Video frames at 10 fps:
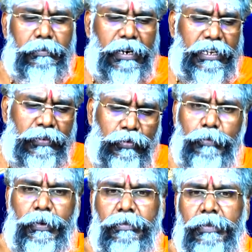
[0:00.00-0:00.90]
மனைவி
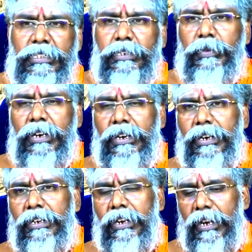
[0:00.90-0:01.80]
ஒரு பக்கம் படுத்திருப்பாங்க
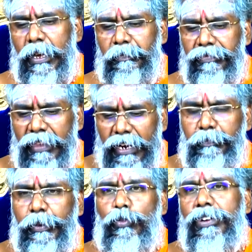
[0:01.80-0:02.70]
கட்டிலில்
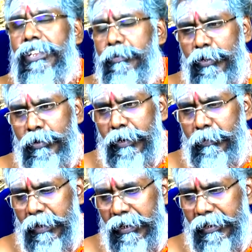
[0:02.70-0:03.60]
நடுப்புற குழந்தைய போட்டுன்னு
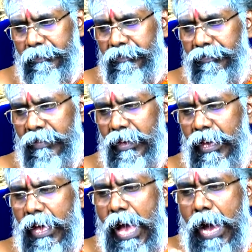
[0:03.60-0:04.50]
படுப்பாங்க
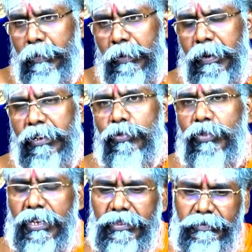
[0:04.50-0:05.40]
அப்படி
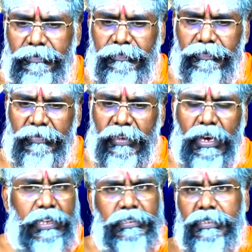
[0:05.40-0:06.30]
படுக்கக்கூடாது
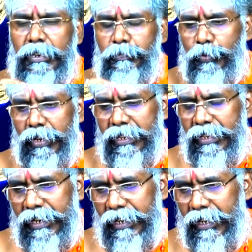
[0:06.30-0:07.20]
அது சிறப்புடையது
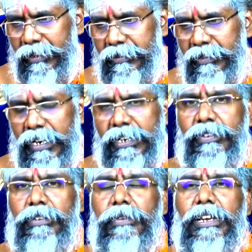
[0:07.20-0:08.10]
கிடையாது
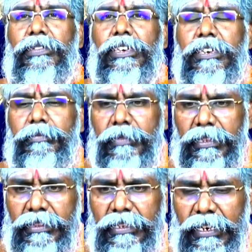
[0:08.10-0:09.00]
கணவன் மனைவிக்கு
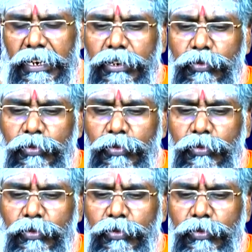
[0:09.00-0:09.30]
மத்தியில்